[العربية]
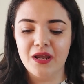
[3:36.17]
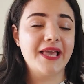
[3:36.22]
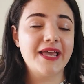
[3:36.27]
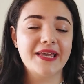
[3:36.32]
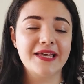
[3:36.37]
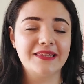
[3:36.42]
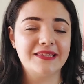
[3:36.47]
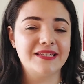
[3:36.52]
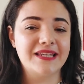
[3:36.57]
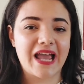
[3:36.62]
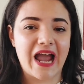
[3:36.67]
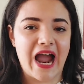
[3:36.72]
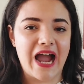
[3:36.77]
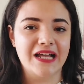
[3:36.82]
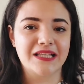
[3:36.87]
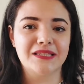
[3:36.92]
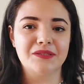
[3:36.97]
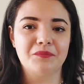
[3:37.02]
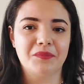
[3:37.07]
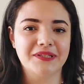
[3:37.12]
لا يدري
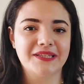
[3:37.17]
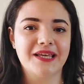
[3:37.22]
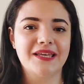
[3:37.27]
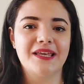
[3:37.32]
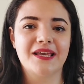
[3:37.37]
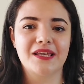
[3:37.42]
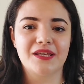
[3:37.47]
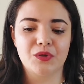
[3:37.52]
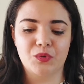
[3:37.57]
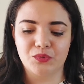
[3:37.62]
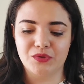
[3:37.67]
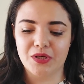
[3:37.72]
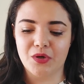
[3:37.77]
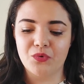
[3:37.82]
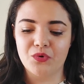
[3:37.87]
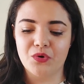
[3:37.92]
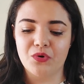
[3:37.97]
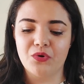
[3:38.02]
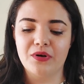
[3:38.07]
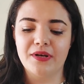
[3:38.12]
أحد متى يجيء
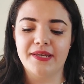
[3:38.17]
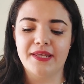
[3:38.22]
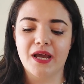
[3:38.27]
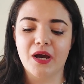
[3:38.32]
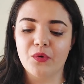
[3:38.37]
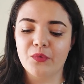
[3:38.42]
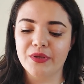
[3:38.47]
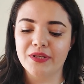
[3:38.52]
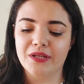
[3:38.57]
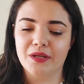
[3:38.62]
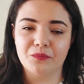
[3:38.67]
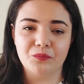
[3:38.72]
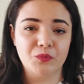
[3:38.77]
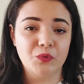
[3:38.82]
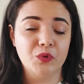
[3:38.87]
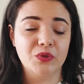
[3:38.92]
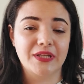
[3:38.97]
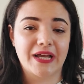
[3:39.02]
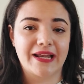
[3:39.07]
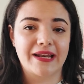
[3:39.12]
دوره ليهوي
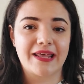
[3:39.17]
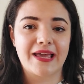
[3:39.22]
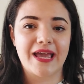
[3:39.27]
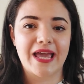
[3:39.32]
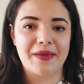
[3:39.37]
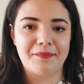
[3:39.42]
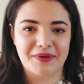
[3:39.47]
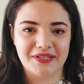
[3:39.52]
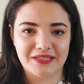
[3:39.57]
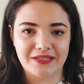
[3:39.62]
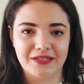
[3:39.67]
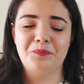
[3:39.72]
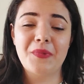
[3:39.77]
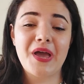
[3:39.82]
النبوت على هامته